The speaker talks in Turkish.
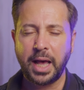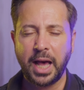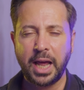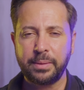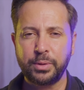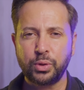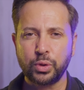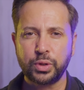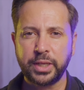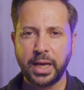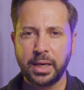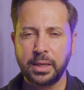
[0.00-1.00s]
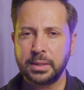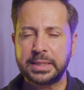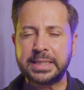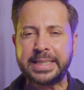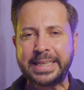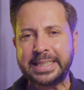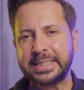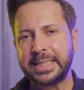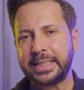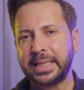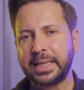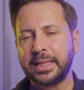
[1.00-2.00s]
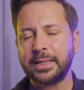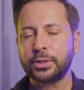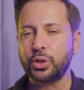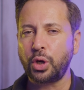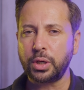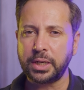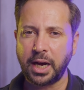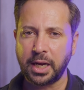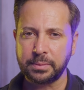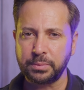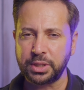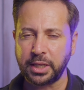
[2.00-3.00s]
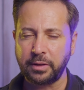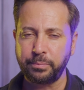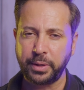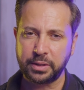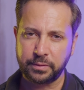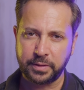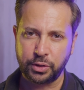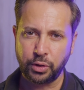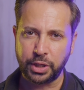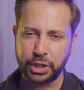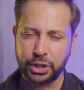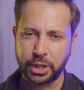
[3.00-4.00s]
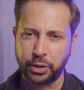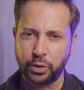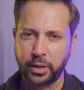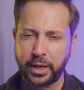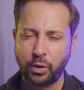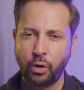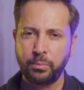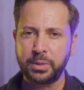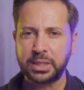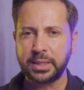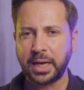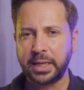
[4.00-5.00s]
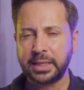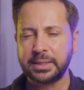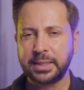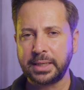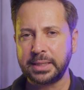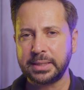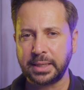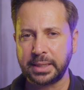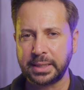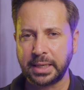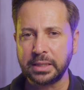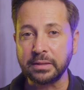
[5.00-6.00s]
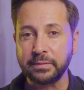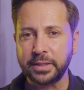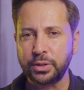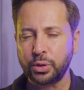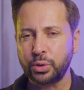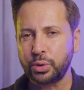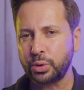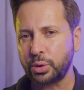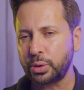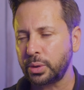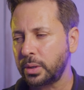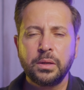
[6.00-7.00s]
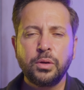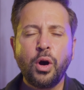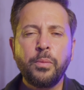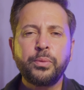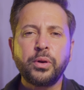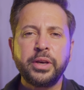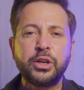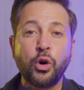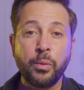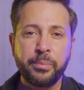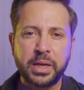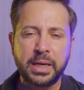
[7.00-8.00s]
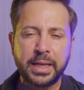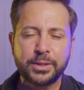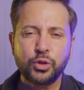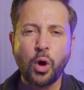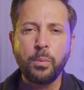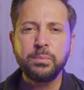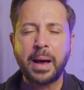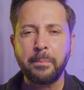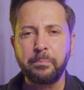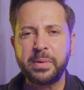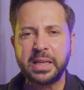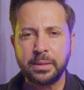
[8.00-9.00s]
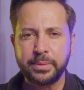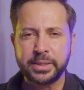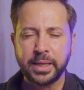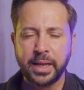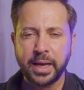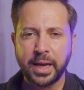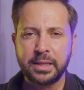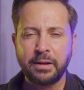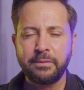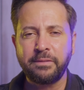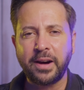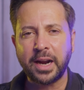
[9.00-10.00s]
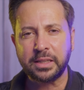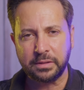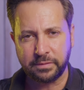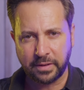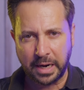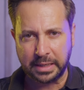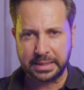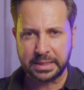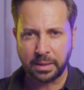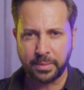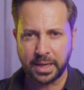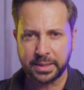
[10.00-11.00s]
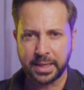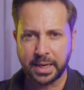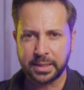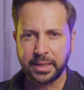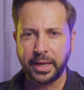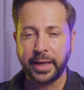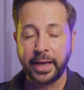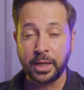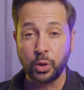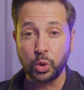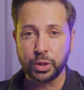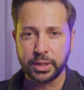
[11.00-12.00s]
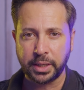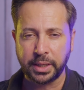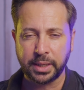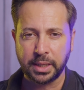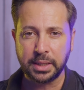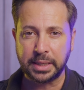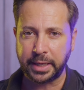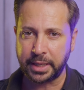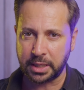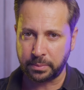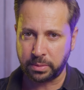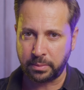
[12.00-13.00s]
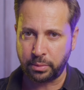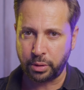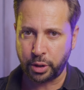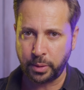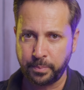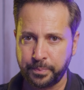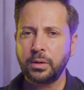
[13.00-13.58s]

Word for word: her bir dosya 8 dakikalık 4K 60 FPS video içeriyor. Yani 11 tane 8 dakikalık video düşünün. GoPro Hero 11 ile toplam pil bitene kadar farklı farklı zamanlarda 53 dakikalık kayıt yapabiliyorum.